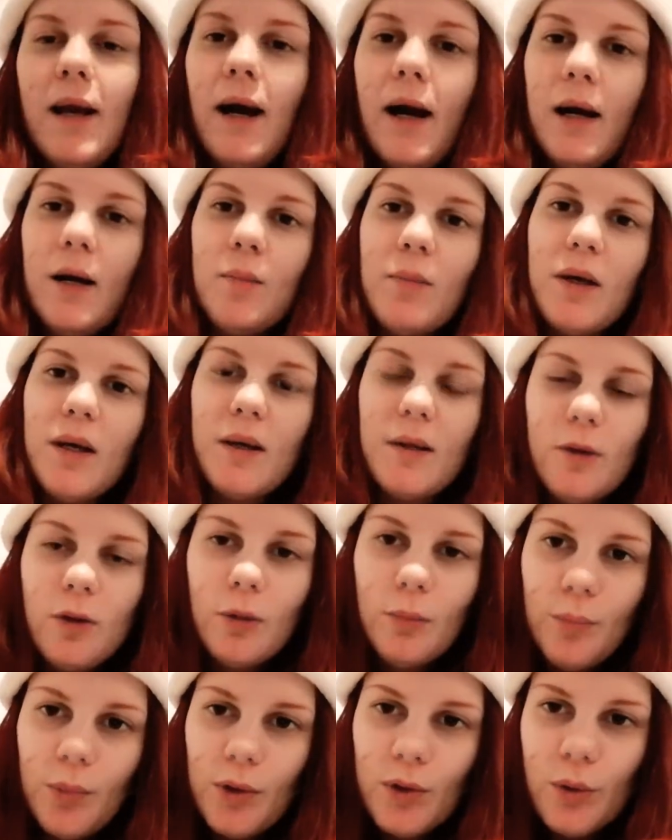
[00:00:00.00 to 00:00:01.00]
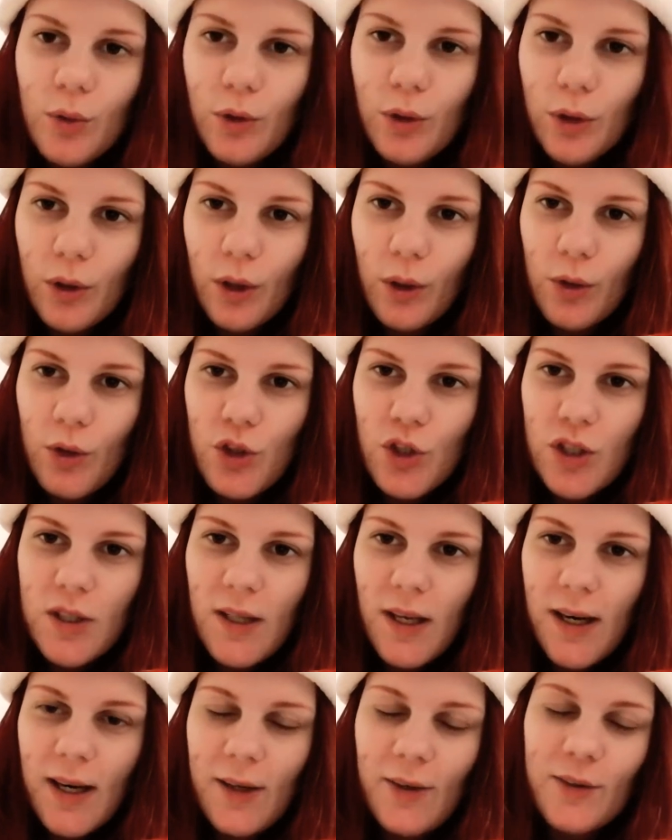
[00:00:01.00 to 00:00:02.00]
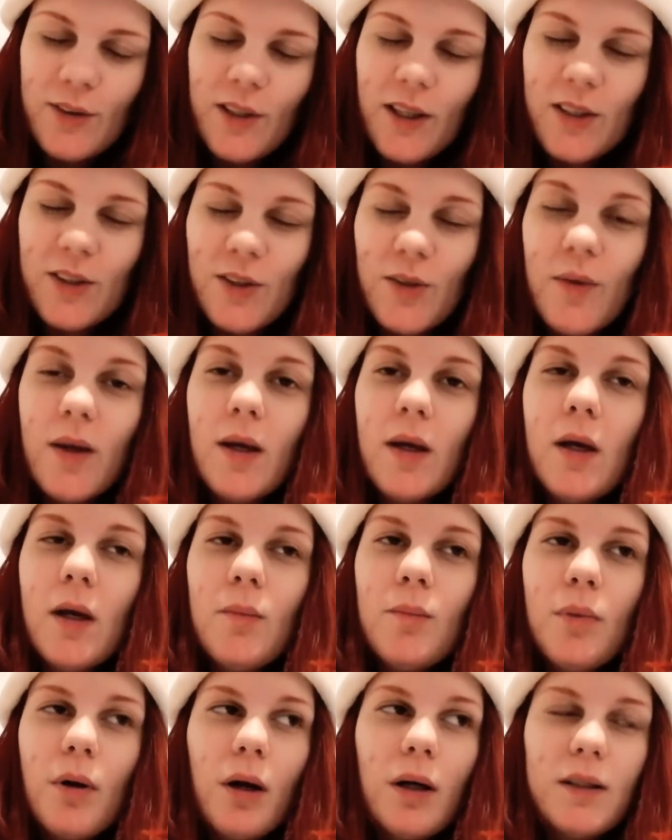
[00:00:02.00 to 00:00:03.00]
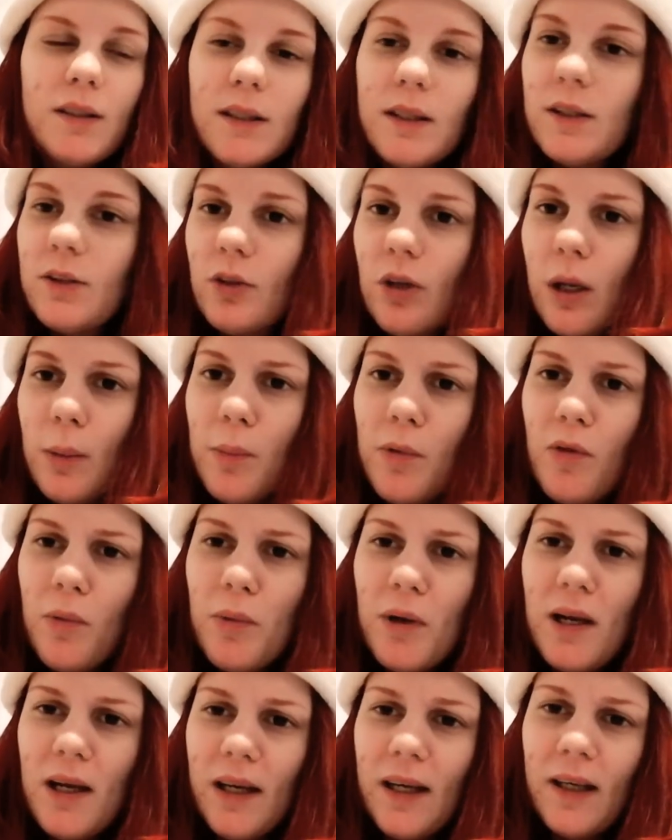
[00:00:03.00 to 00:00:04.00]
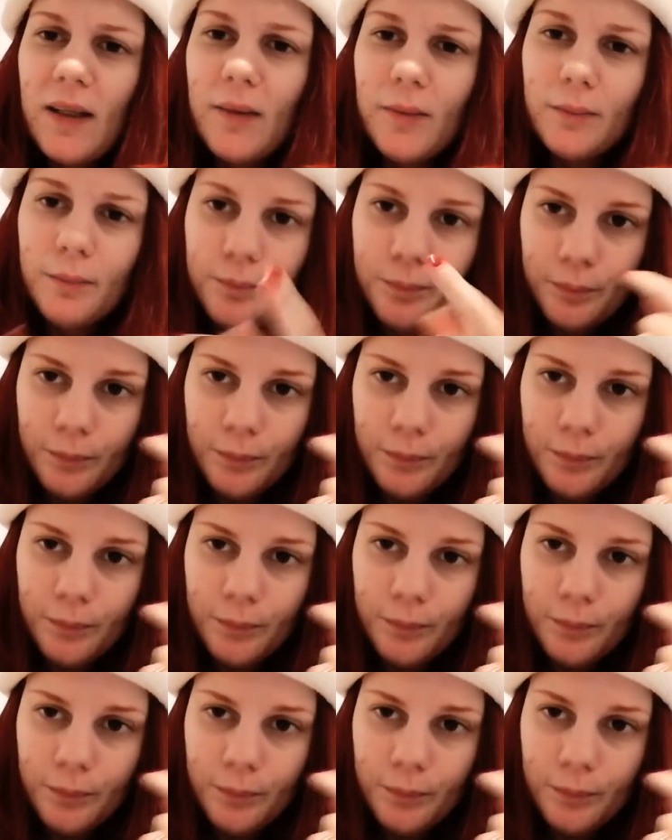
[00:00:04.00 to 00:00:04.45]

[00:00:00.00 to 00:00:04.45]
ahimè non posso ancora ucciderla, non scherzo. Però sì, è la mia famiglia che